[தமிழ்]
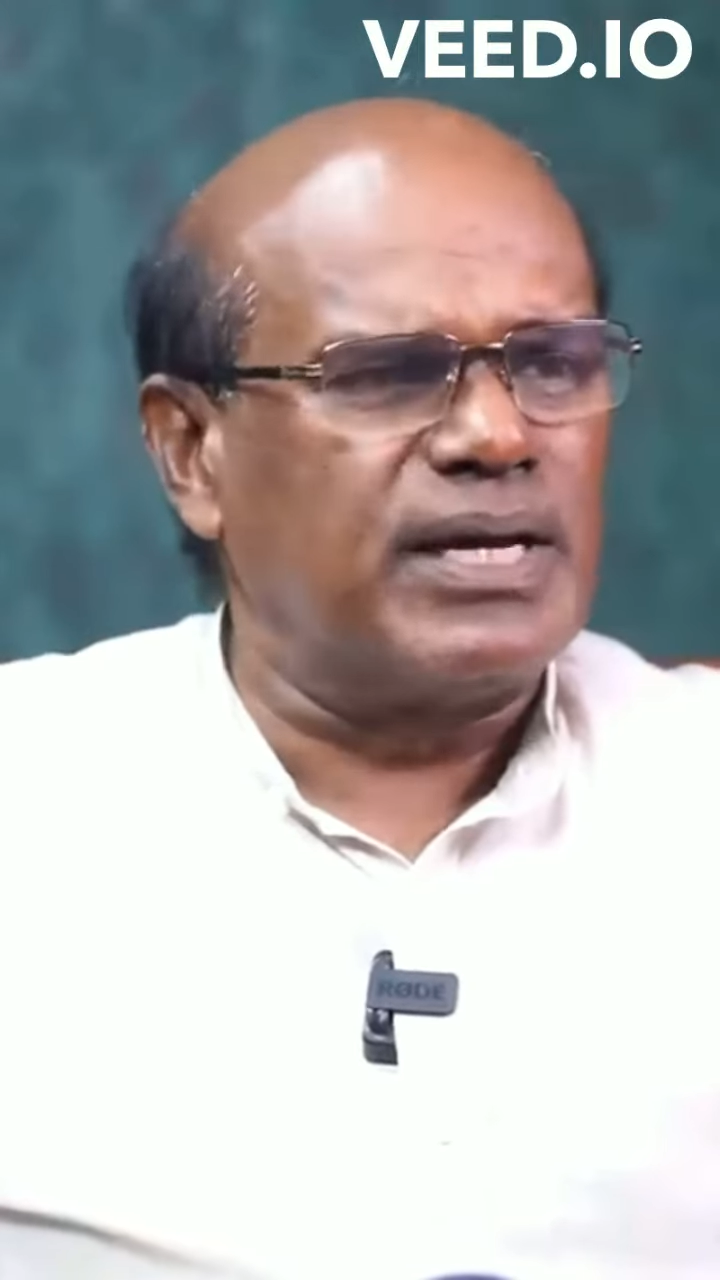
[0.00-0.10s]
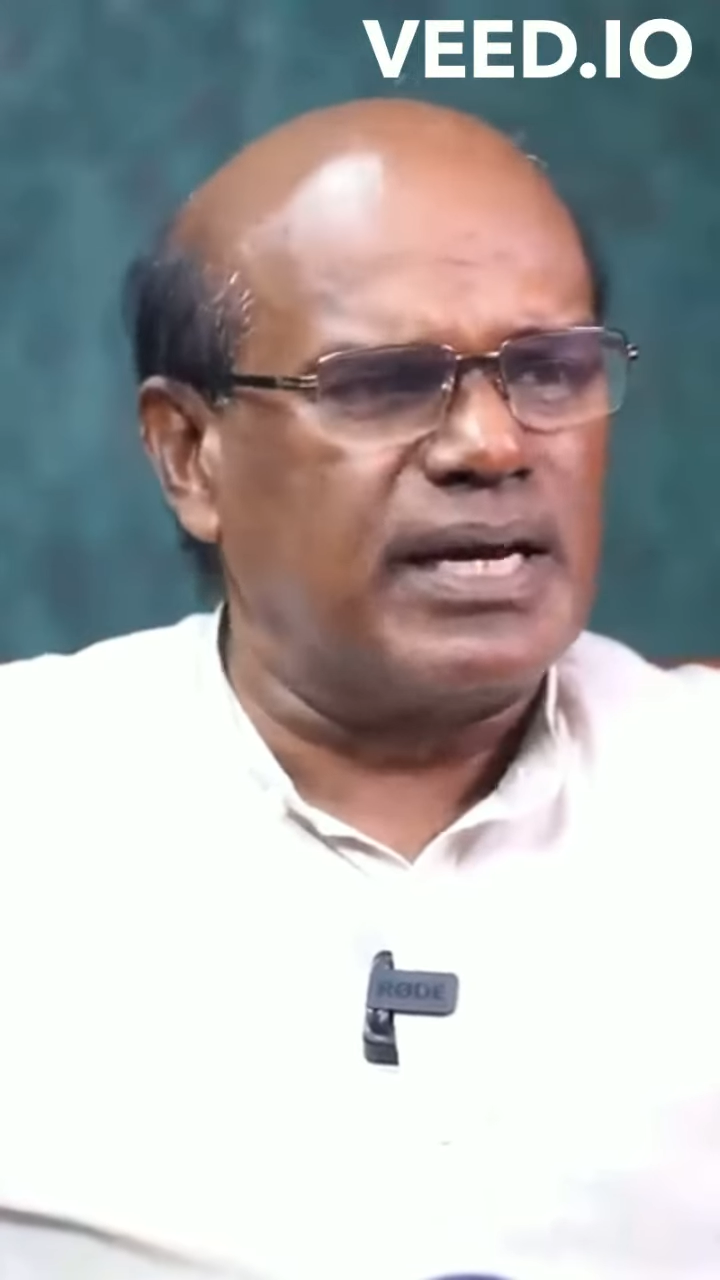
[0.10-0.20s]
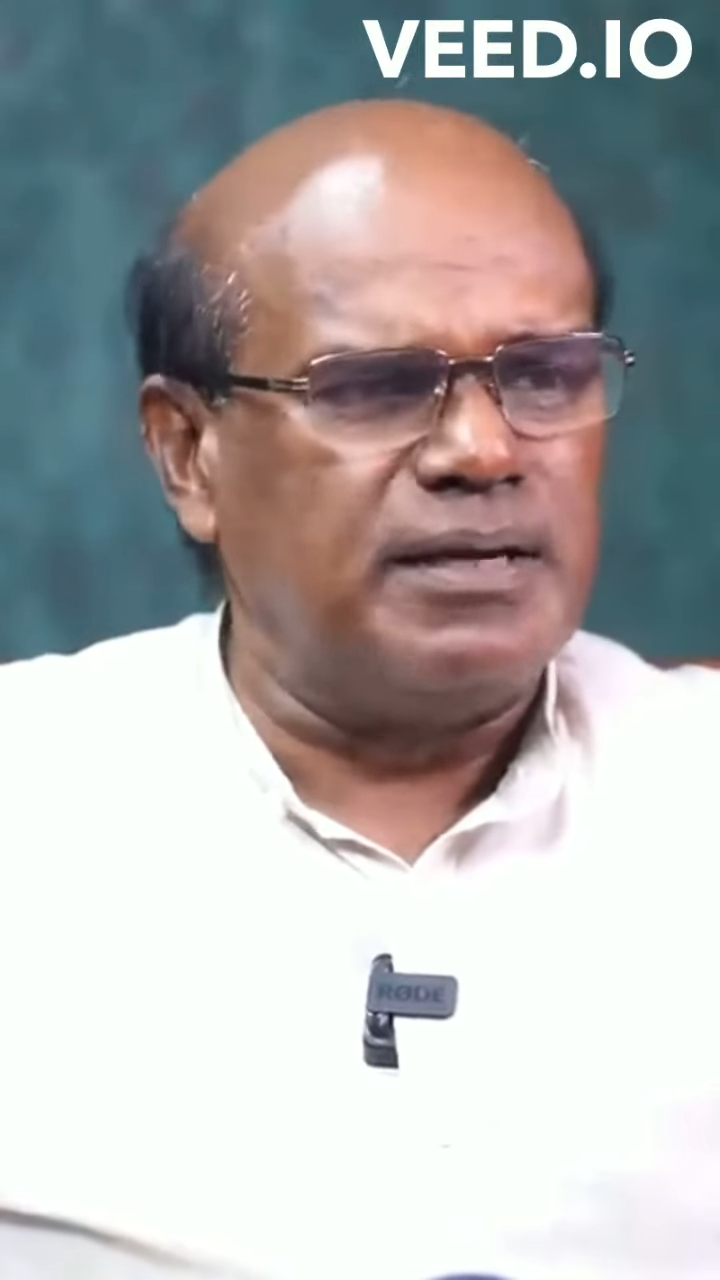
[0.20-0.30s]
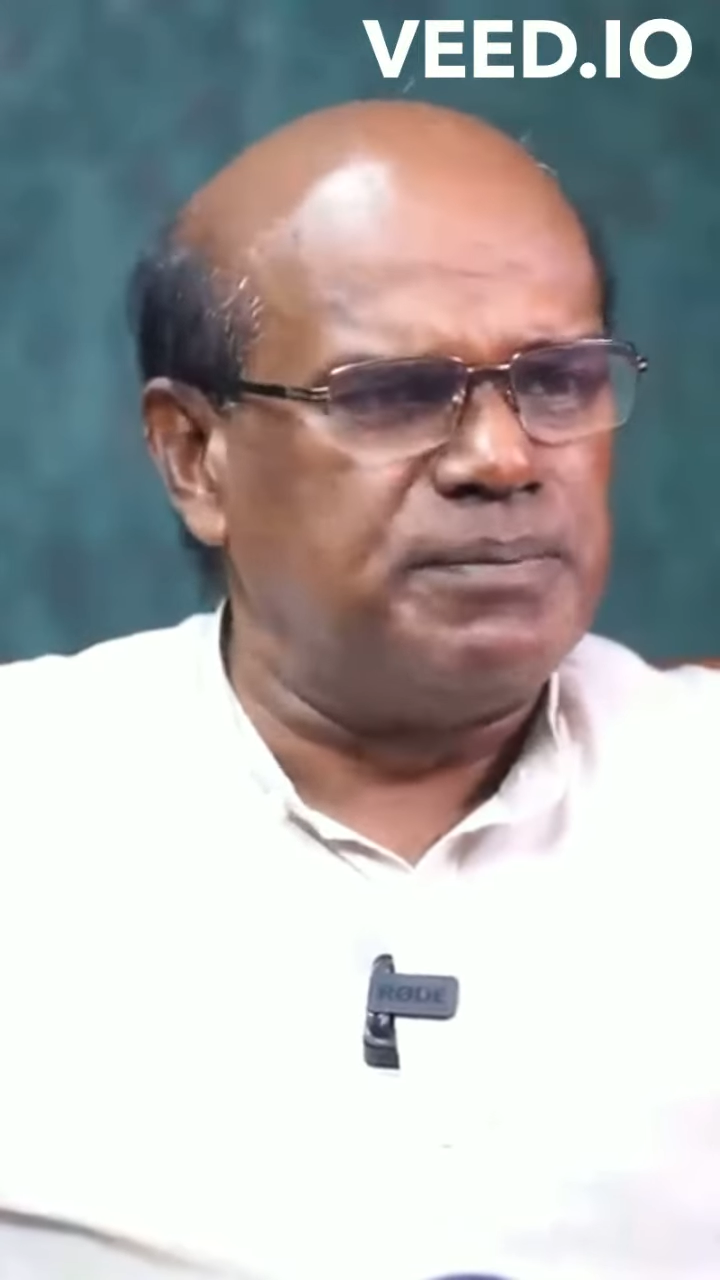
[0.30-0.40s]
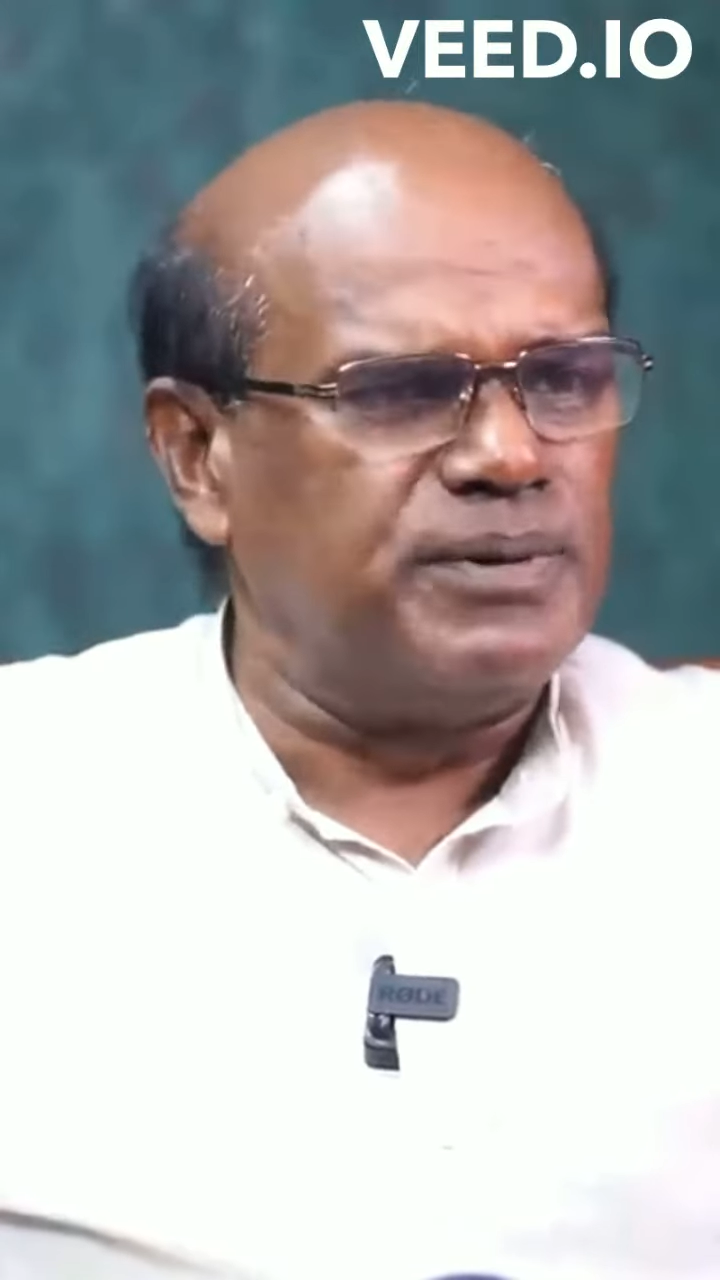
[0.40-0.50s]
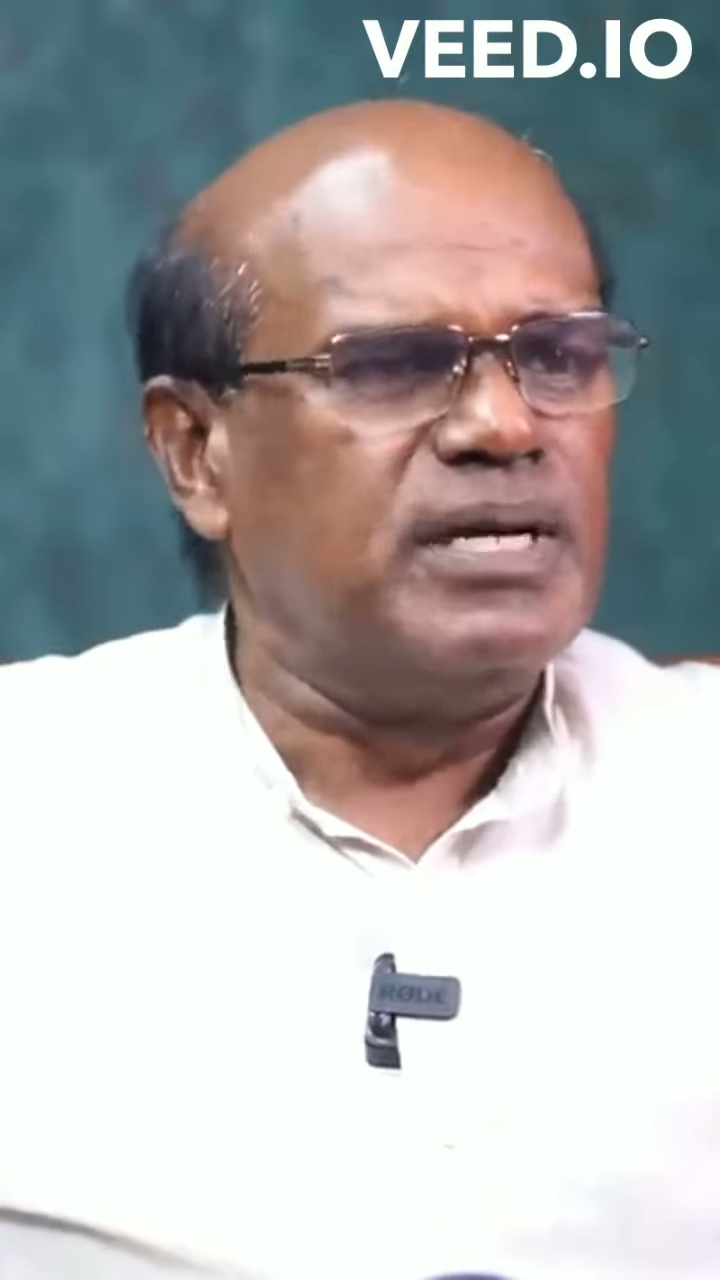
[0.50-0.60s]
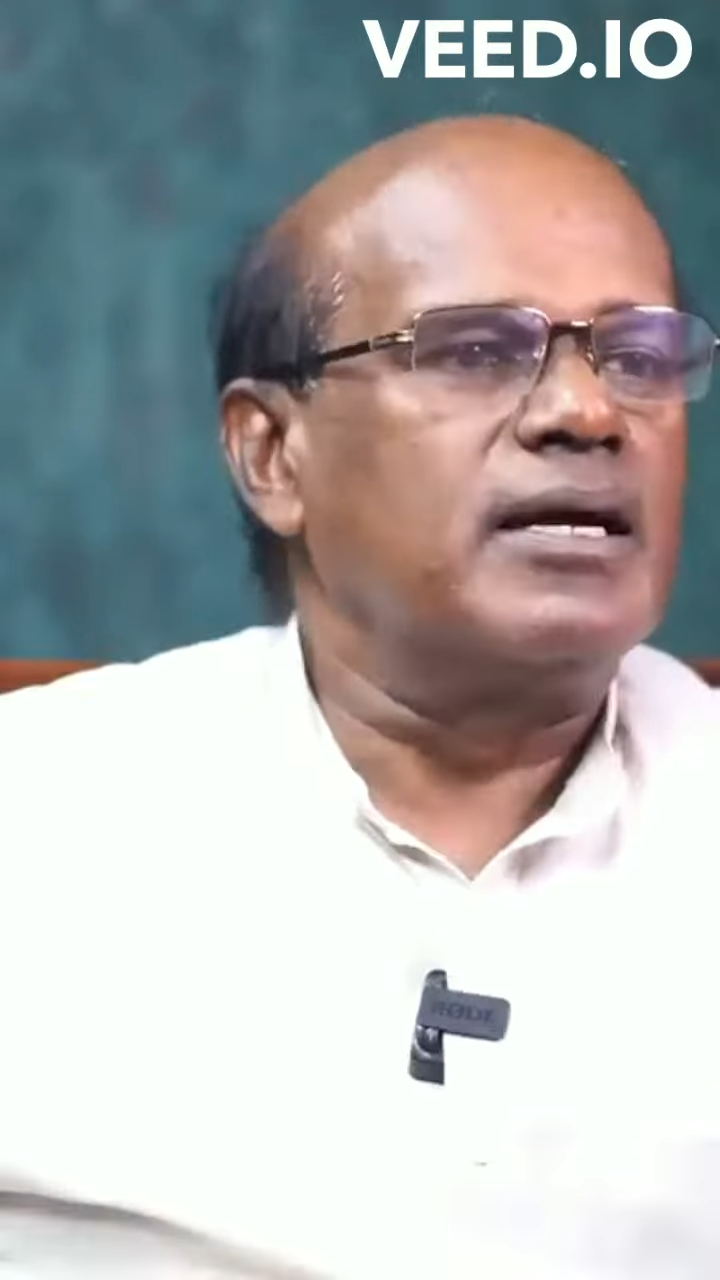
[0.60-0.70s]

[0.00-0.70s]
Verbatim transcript: என்னோட கடிப்பு